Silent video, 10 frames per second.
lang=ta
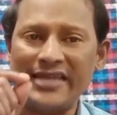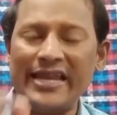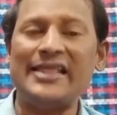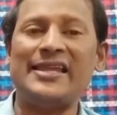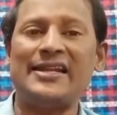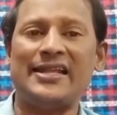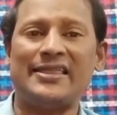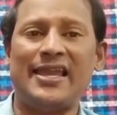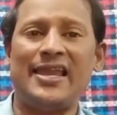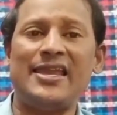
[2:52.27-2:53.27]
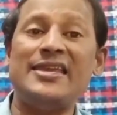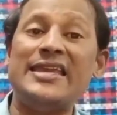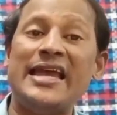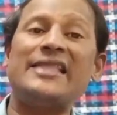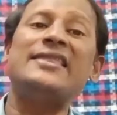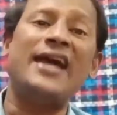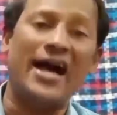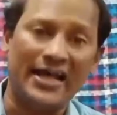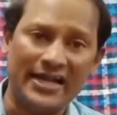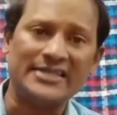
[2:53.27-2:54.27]
செயல் திட்டத்தை எந்த
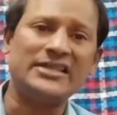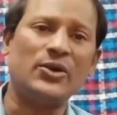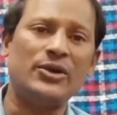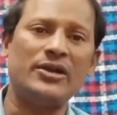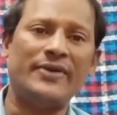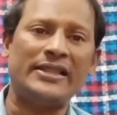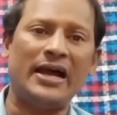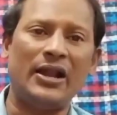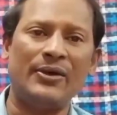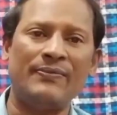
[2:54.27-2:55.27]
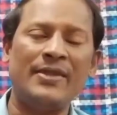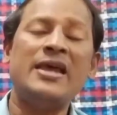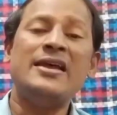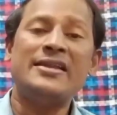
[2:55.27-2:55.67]
அரசு கொண்டு வந்தாலும்